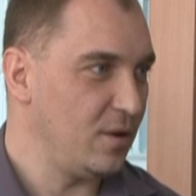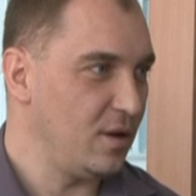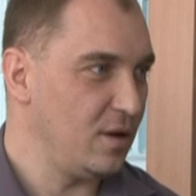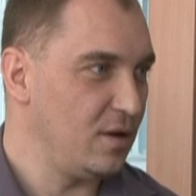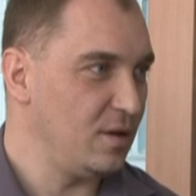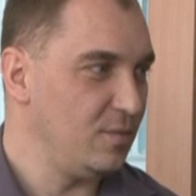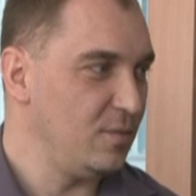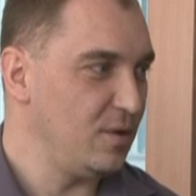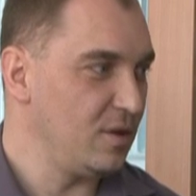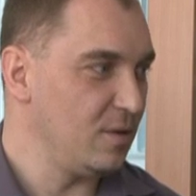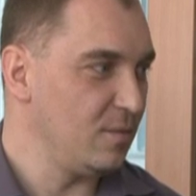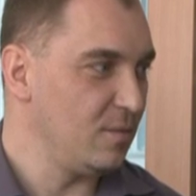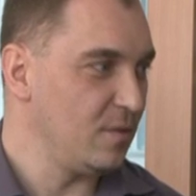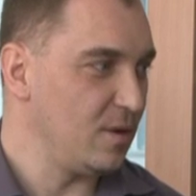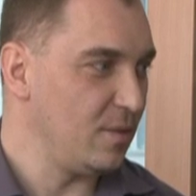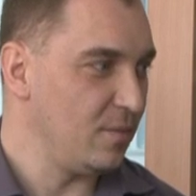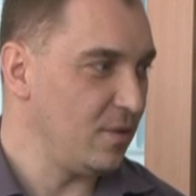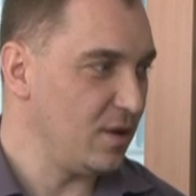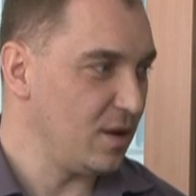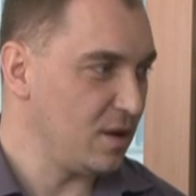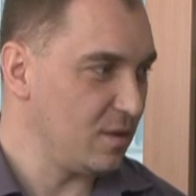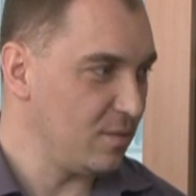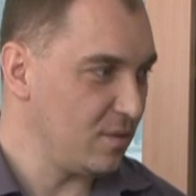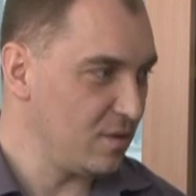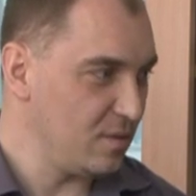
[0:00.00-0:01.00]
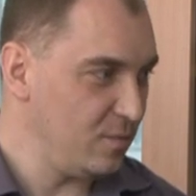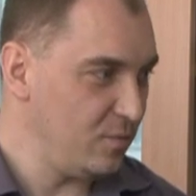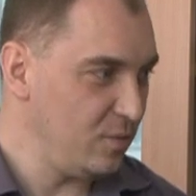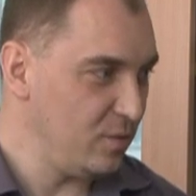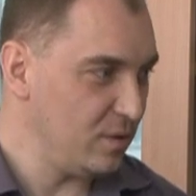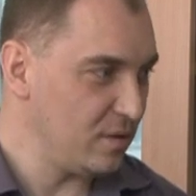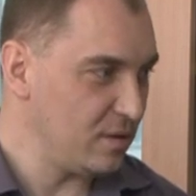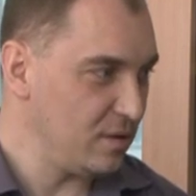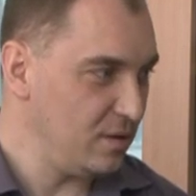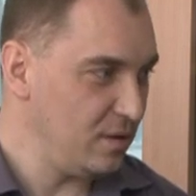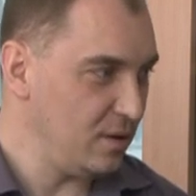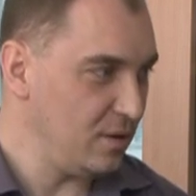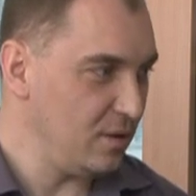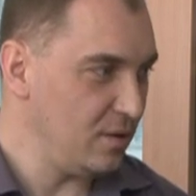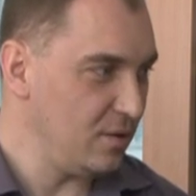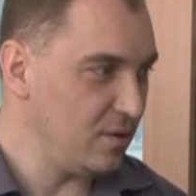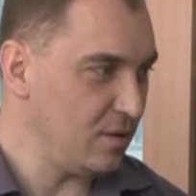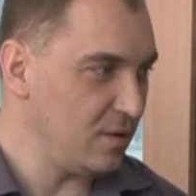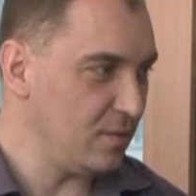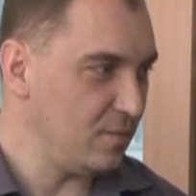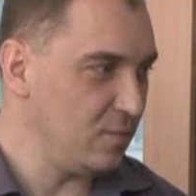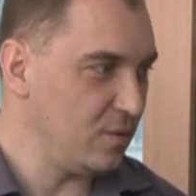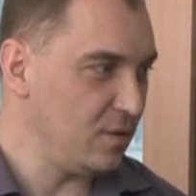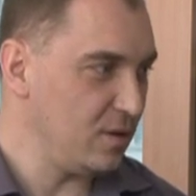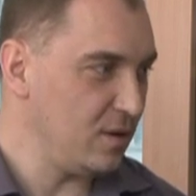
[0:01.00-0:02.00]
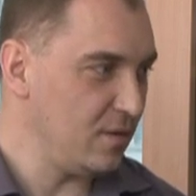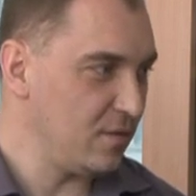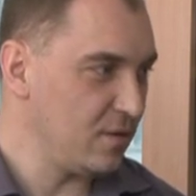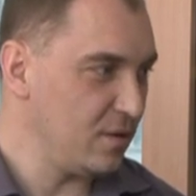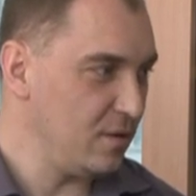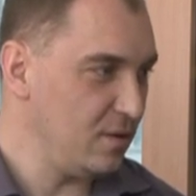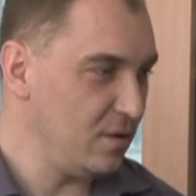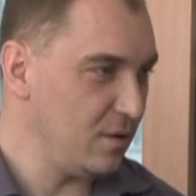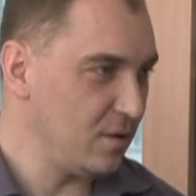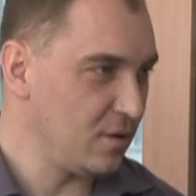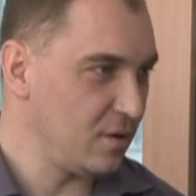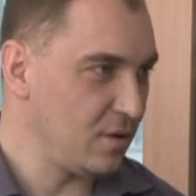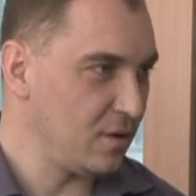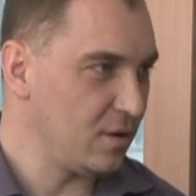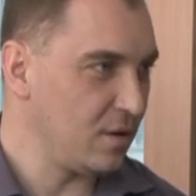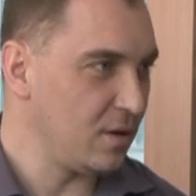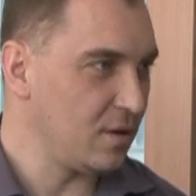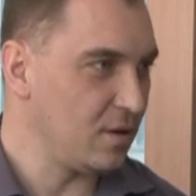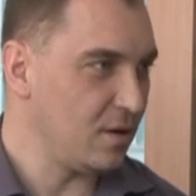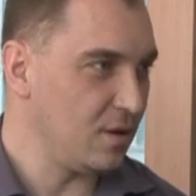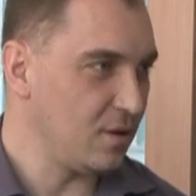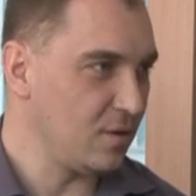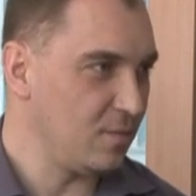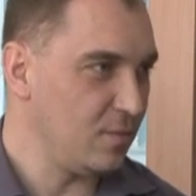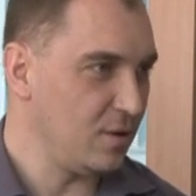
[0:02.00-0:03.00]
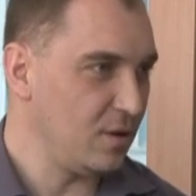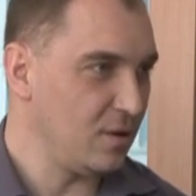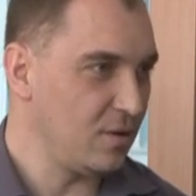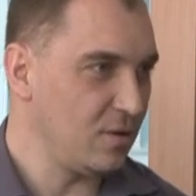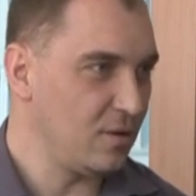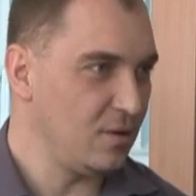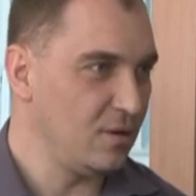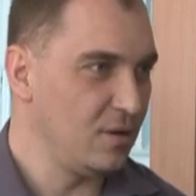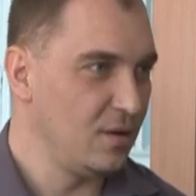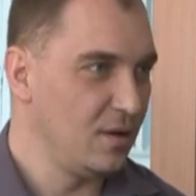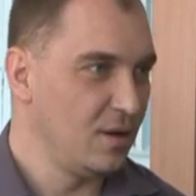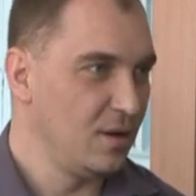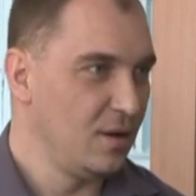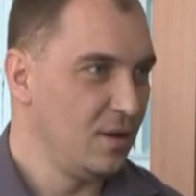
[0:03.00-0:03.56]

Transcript: aparat i mi tym aparatem zrobiła zdjęcie, bo ja wtedy jeszcze się tak aż bardzo